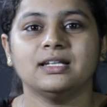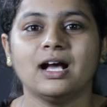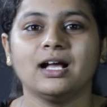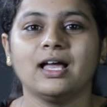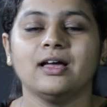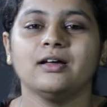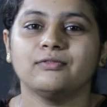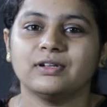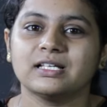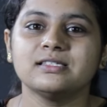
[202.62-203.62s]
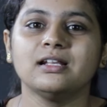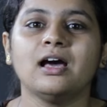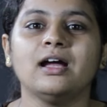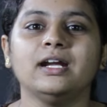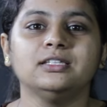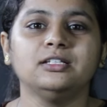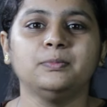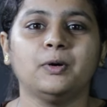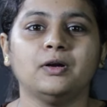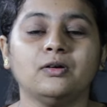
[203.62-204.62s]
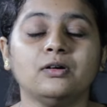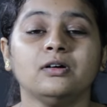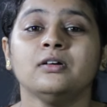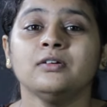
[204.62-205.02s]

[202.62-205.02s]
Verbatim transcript: நாங்கள் எல்லாம் எடுத்துகிட்டு போனோம்